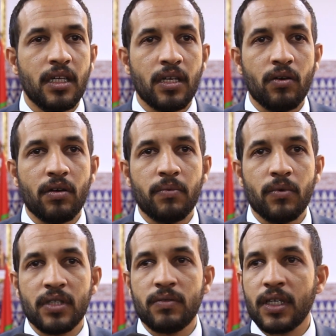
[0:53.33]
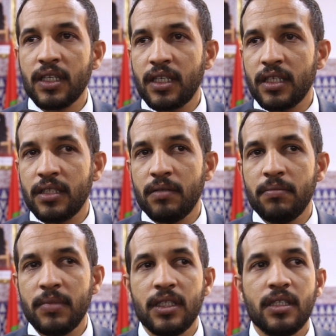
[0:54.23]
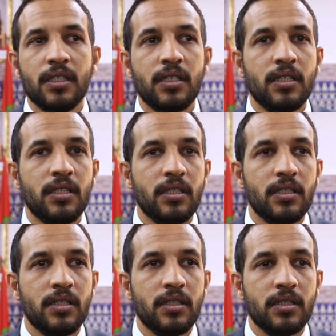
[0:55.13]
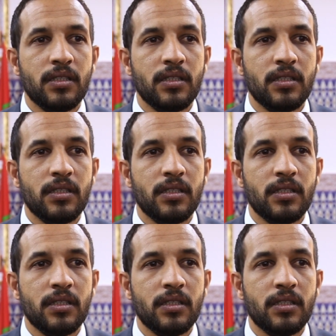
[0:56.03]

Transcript: القرب وأسواق اللي كتهم آه،